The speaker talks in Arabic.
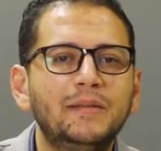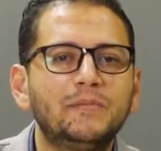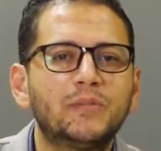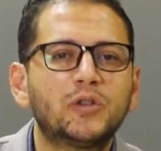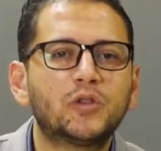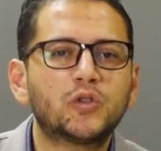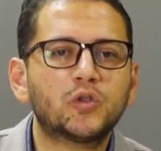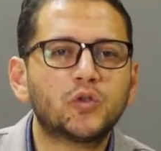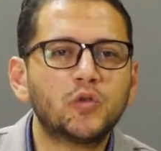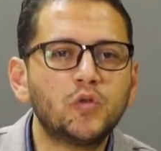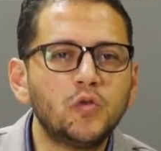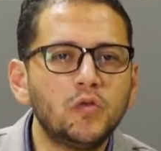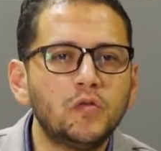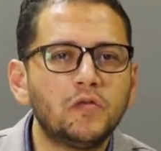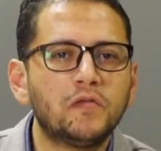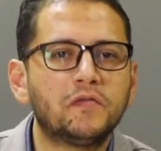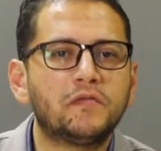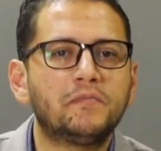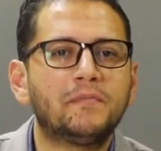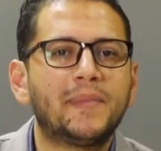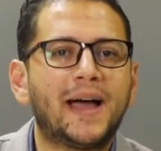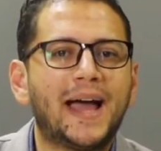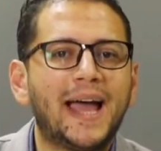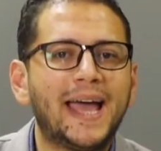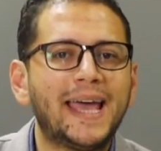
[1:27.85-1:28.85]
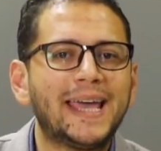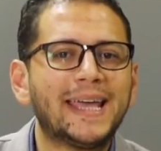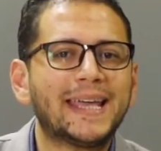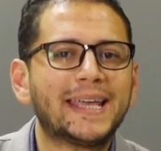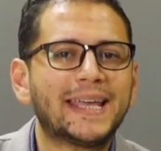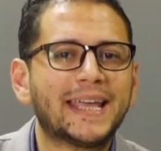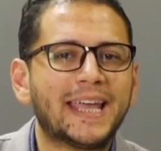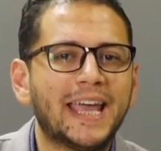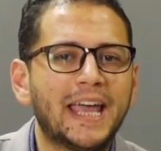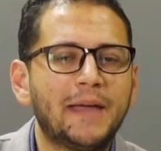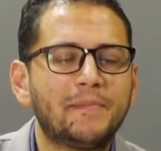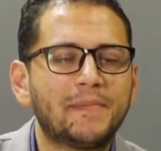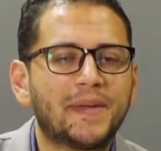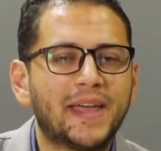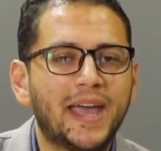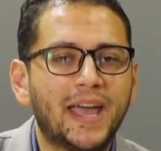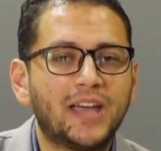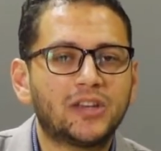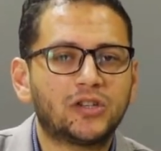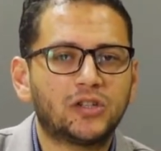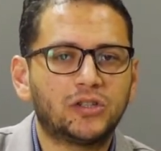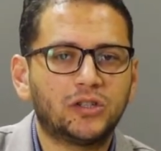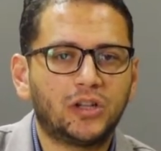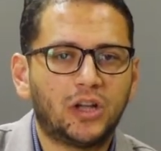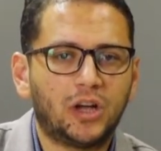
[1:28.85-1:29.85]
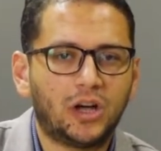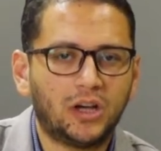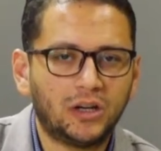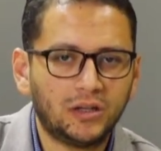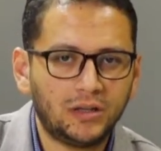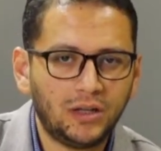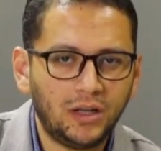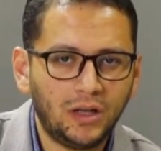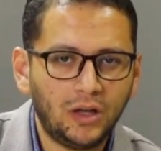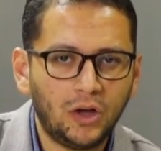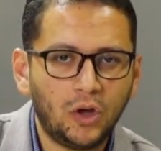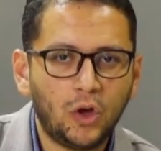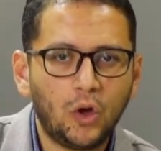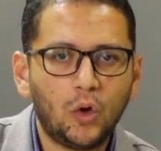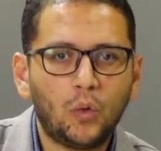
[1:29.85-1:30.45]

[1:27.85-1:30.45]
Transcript: بتشوف معاك كام كاش النهاردة